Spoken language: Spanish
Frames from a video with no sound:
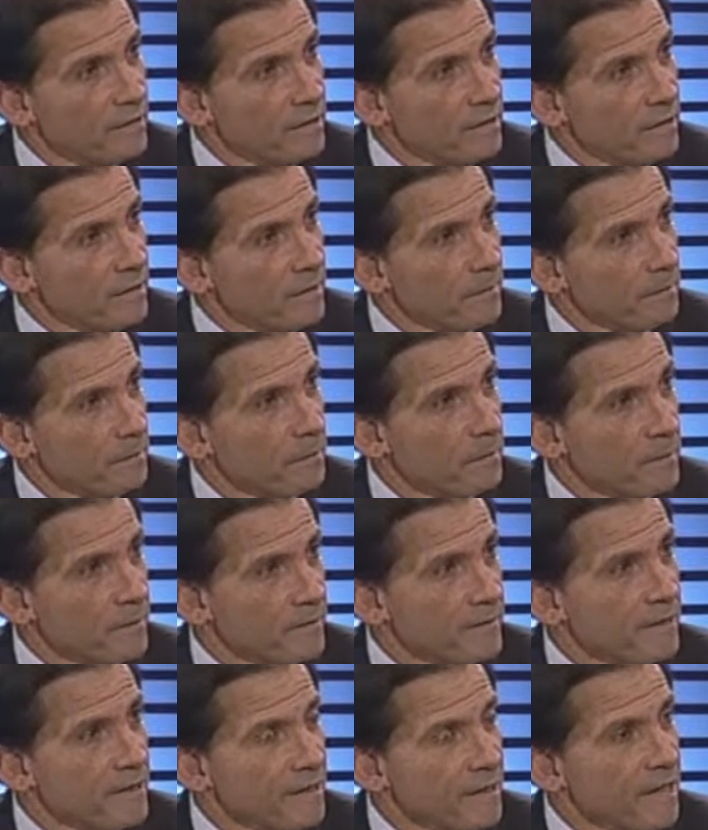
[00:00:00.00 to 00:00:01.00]
hacía
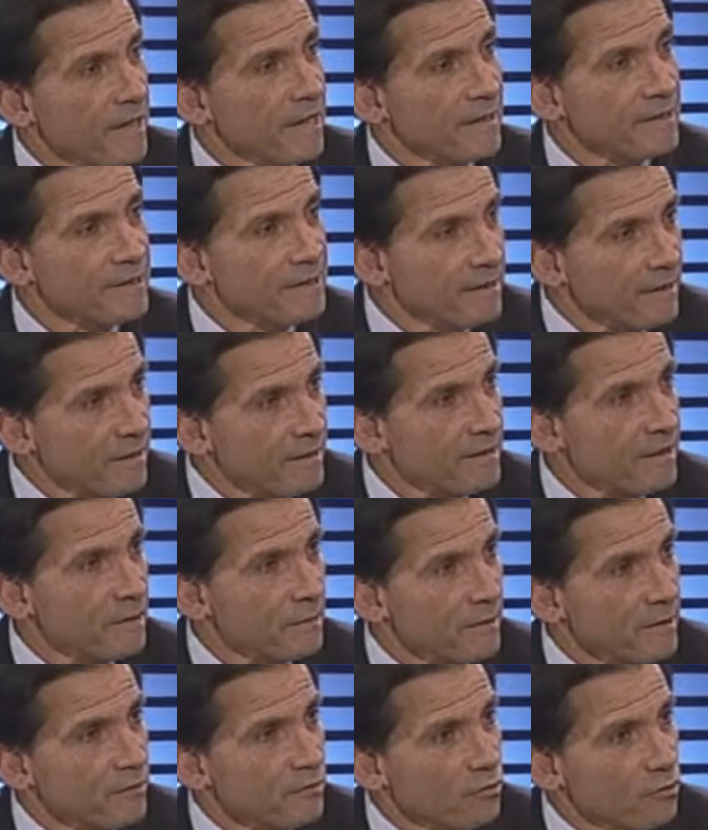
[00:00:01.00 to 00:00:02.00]
pues, sin, la
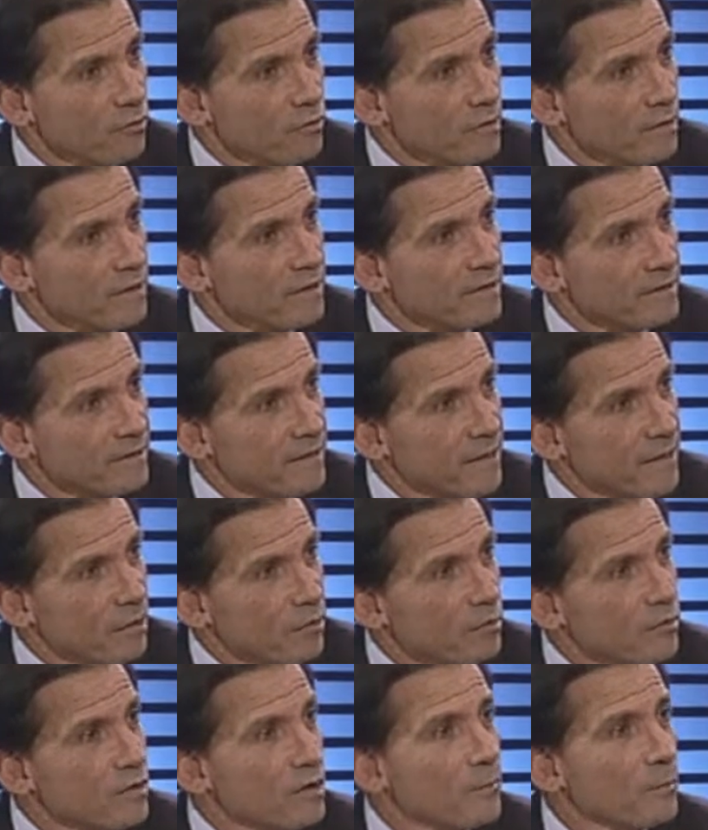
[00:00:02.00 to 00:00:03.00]
intervención del
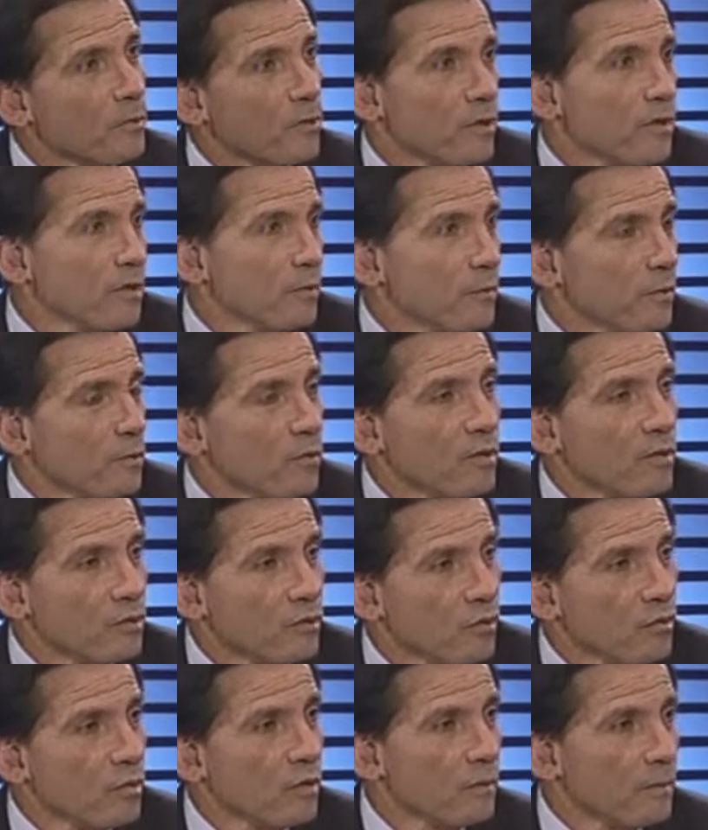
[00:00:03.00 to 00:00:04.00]
Estado. O sea, por ejemplo,
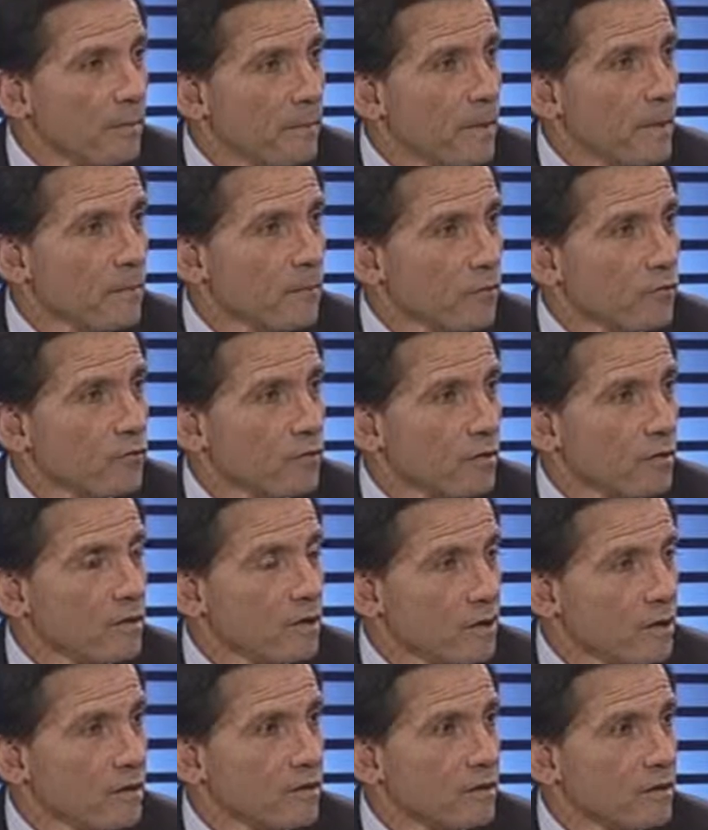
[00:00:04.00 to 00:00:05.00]
cuando vamos,
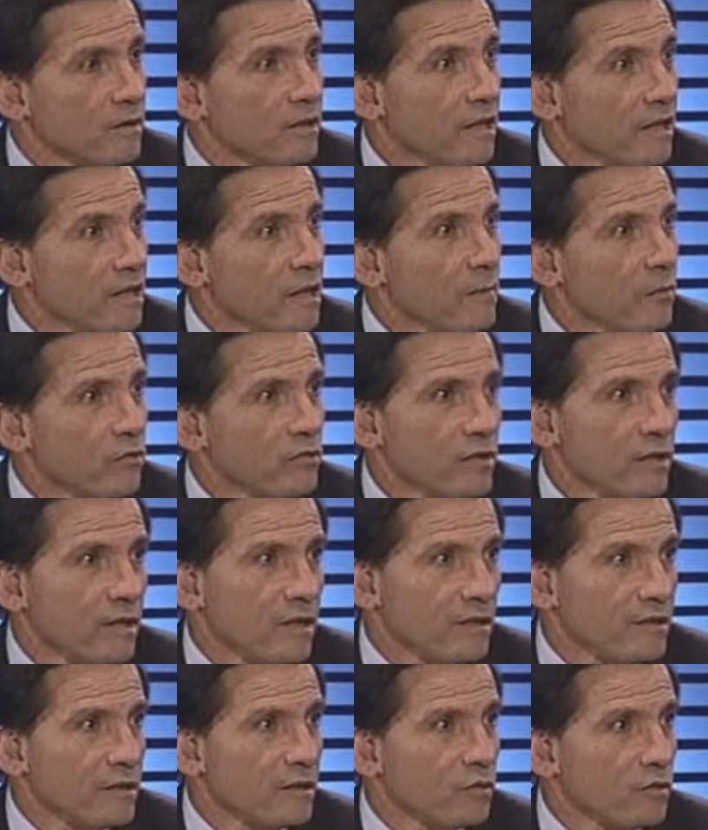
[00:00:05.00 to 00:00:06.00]
eh, teníamos ya
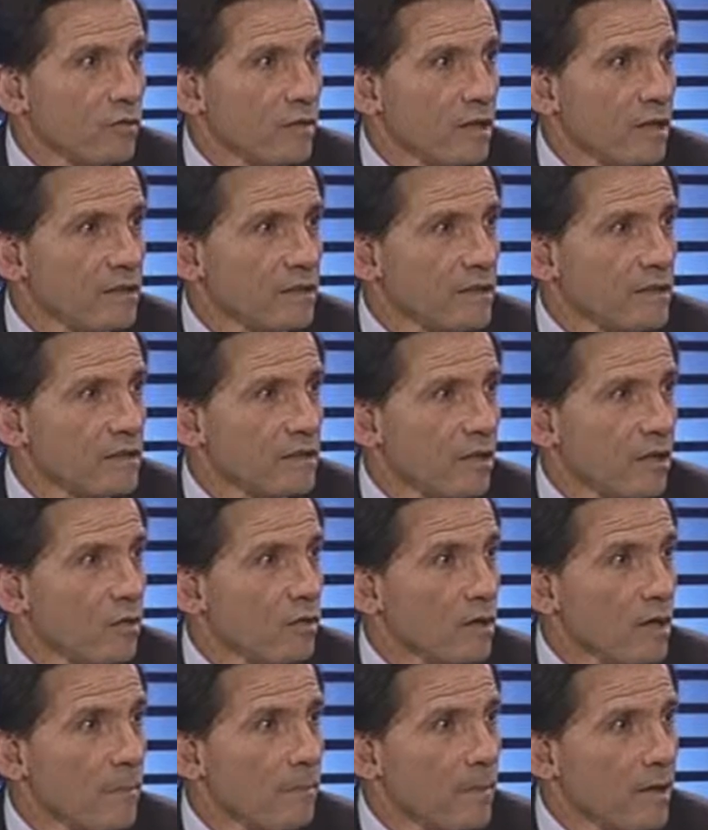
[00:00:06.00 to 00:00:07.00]
las escuelas hechas
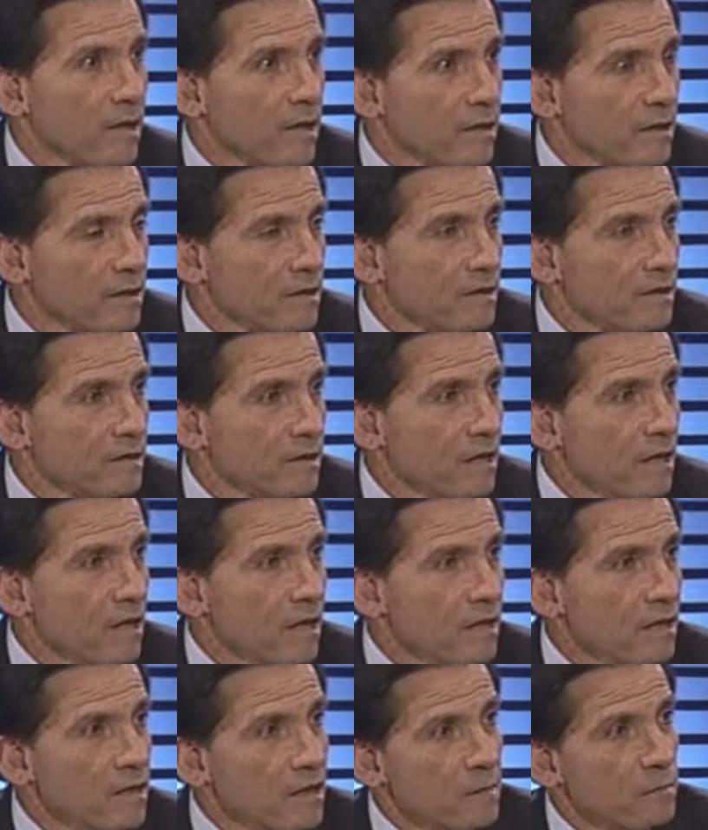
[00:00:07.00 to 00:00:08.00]
con las paredes
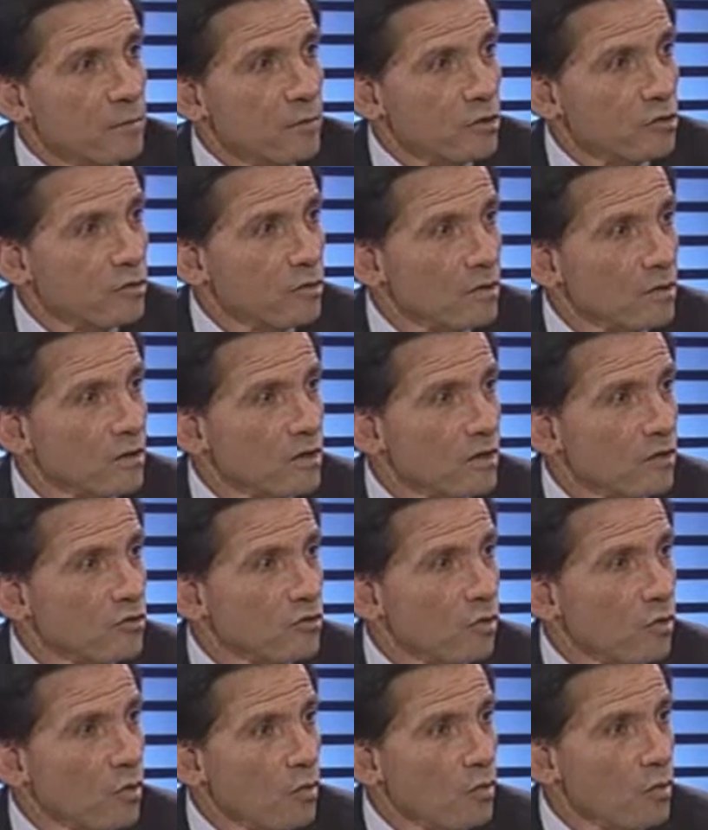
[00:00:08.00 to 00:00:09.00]
y puesto el
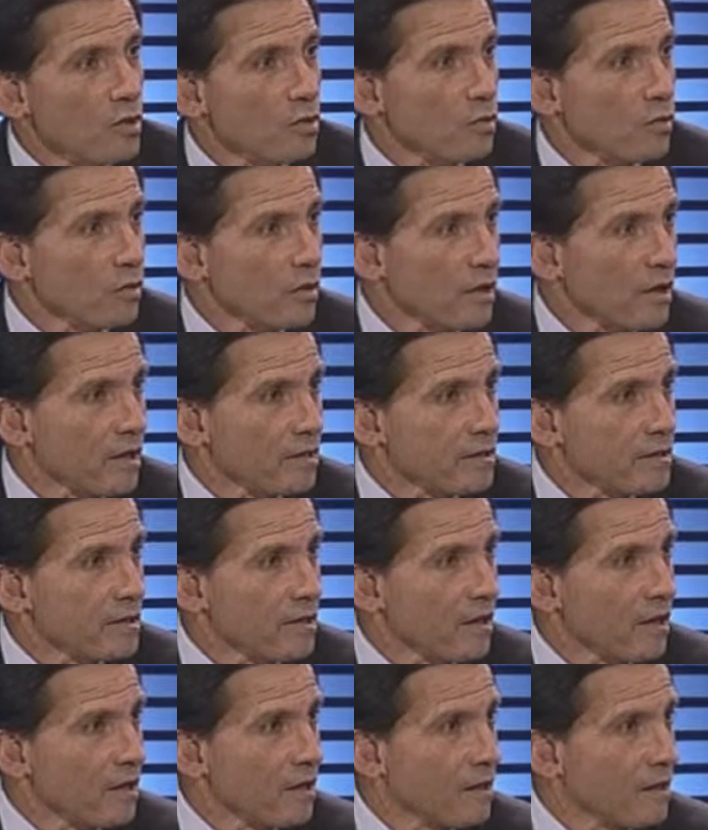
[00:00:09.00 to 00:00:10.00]
techo, lo único que
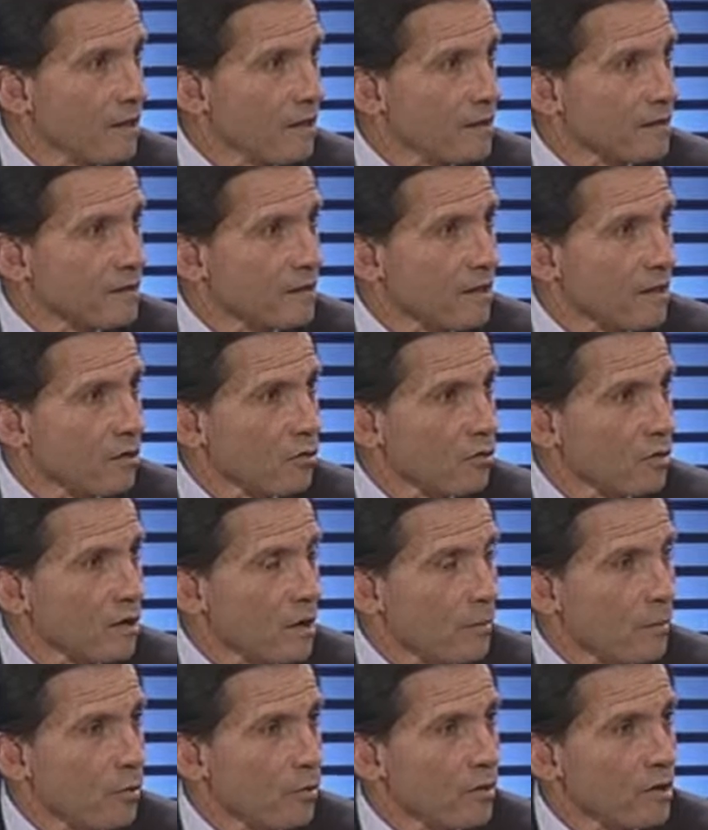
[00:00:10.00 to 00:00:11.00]
hacía el Estado
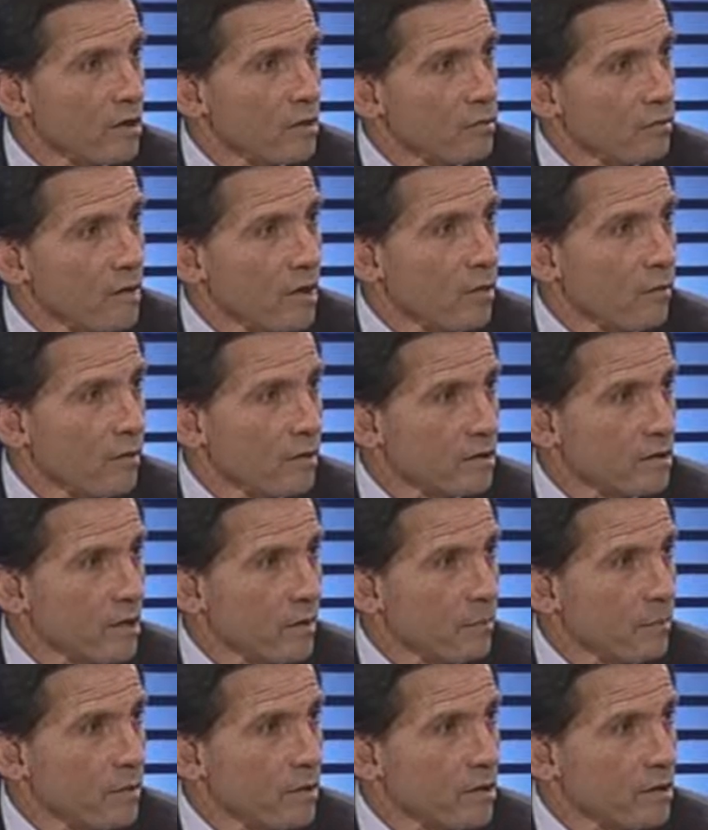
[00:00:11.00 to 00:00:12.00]
era poner unas
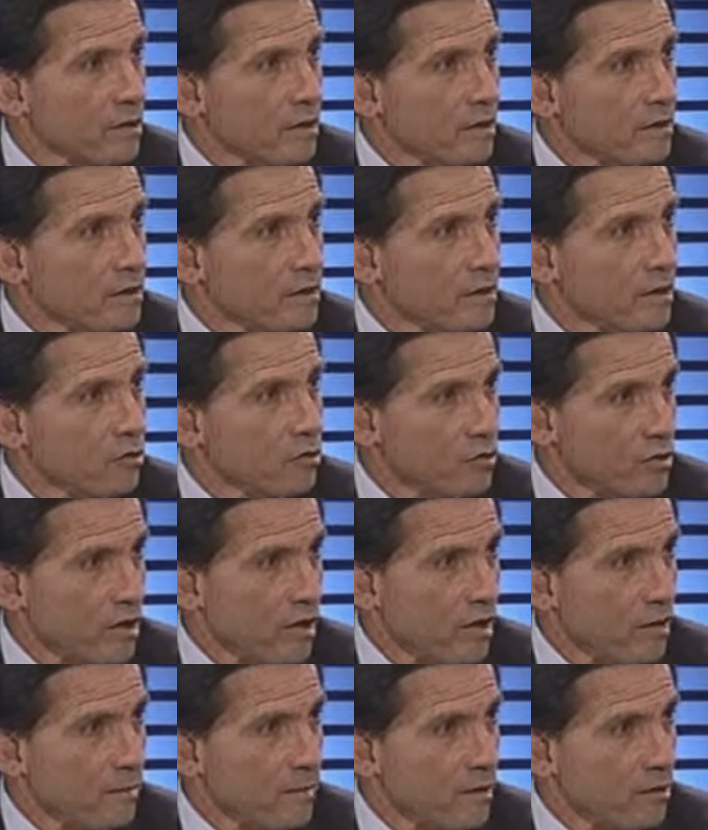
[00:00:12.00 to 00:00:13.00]
cuantas puertas y los
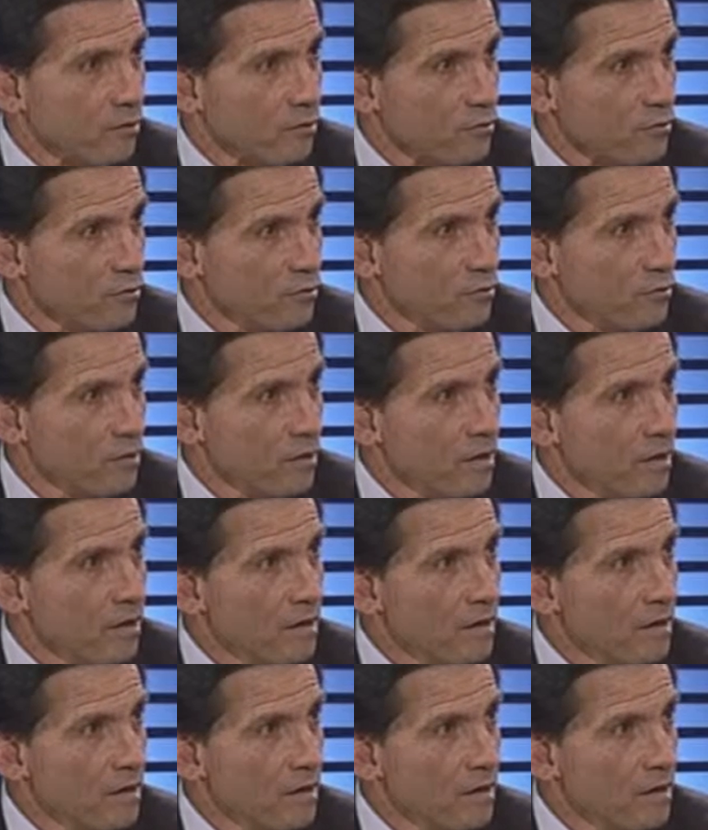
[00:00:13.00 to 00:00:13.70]
acabados, ¿no?